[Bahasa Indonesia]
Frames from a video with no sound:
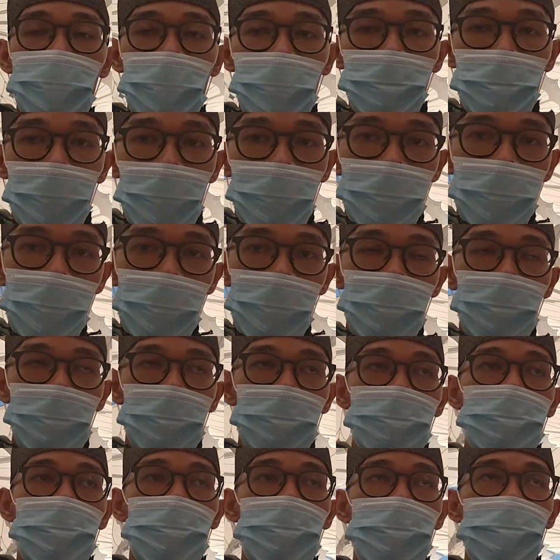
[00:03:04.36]
beribadah
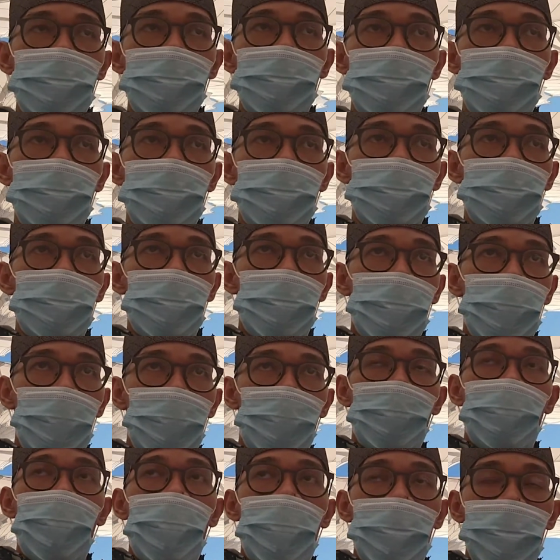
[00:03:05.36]
di
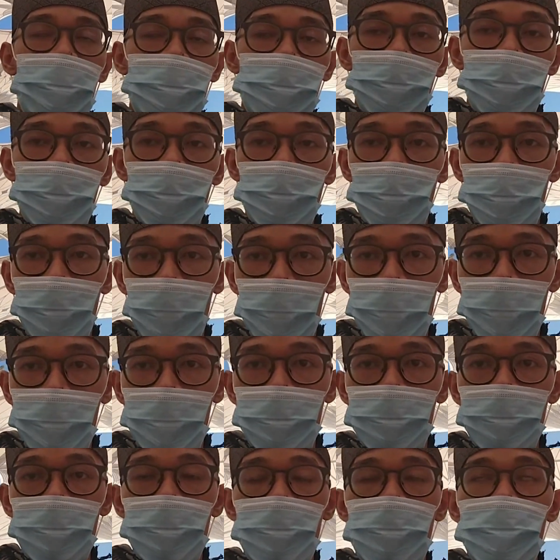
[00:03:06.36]
Haramain atau dua
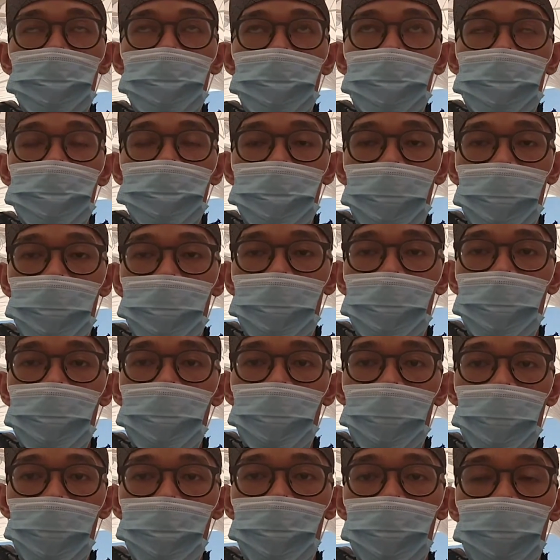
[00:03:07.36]
tanah
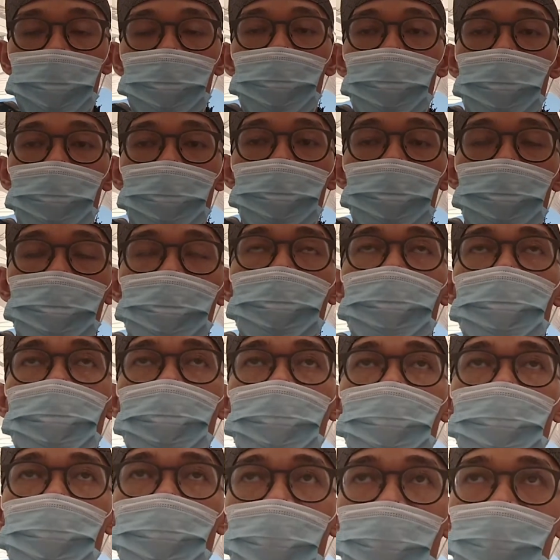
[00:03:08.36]
haram atau
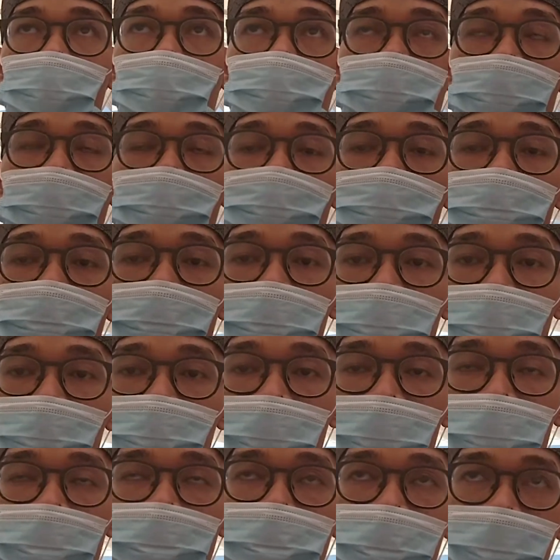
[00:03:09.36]
dua kota suci yang
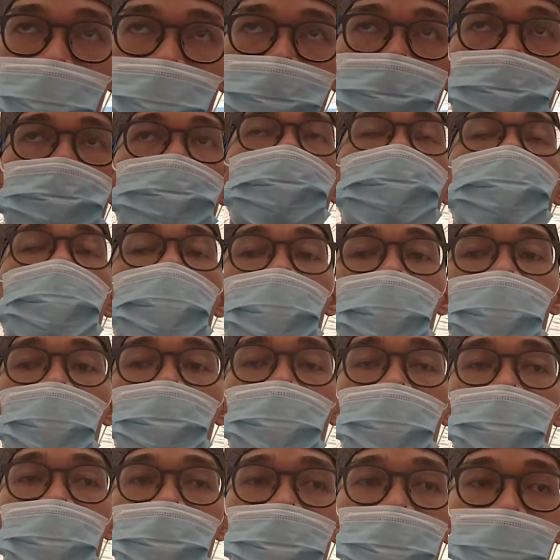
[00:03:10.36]
umat Islam, Mekah
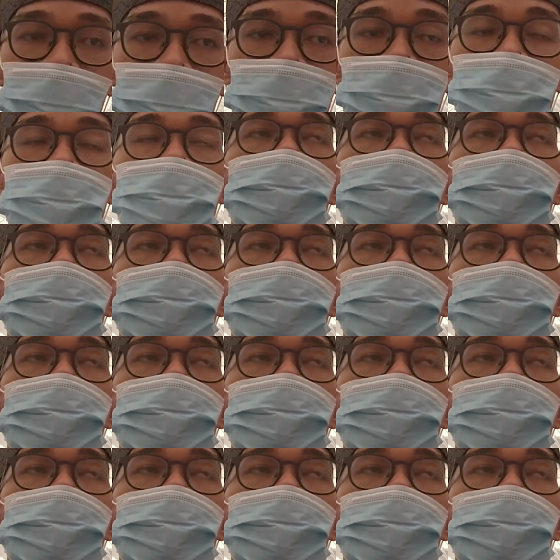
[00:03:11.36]
Madinah,